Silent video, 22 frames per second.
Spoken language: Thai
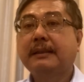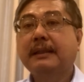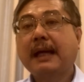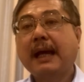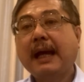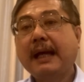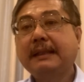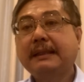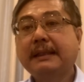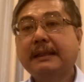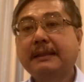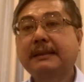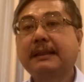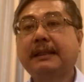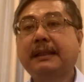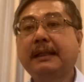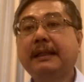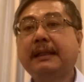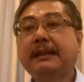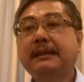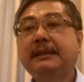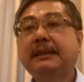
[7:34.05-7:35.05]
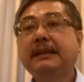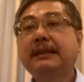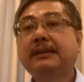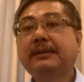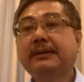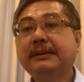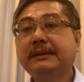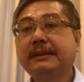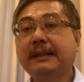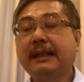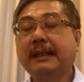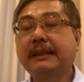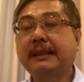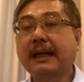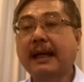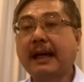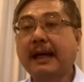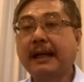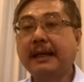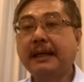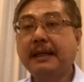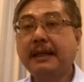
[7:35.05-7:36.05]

ถ้าจะเสนอชื่อคุณเศรษฐา